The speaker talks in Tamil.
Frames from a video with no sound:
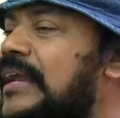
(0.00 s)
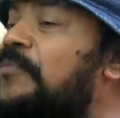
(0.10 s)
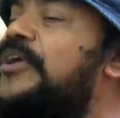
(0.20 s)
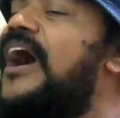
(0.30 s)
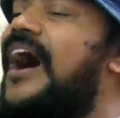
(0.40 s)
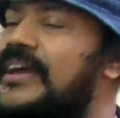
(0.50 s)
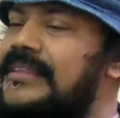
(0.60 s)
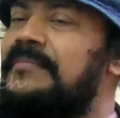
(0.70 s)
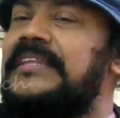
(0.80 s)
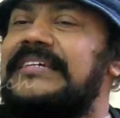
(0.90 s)
நம்முடைய
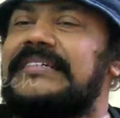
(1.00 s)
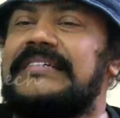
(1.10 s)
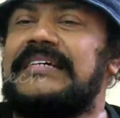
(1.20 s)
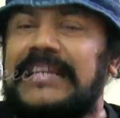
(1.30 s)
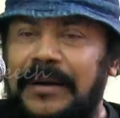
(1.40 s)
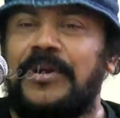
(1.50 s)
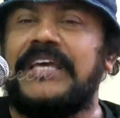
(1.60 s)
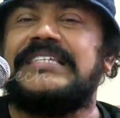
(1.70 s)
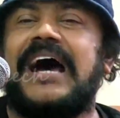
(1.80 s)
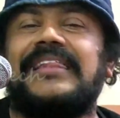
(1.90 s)
ஆயுதம் எது
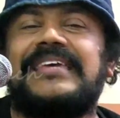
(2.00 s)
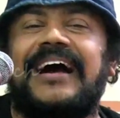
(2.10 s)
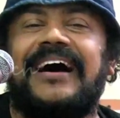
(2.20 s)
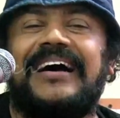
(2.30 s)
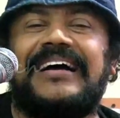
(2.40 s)
நம்முடைய ஜாதியா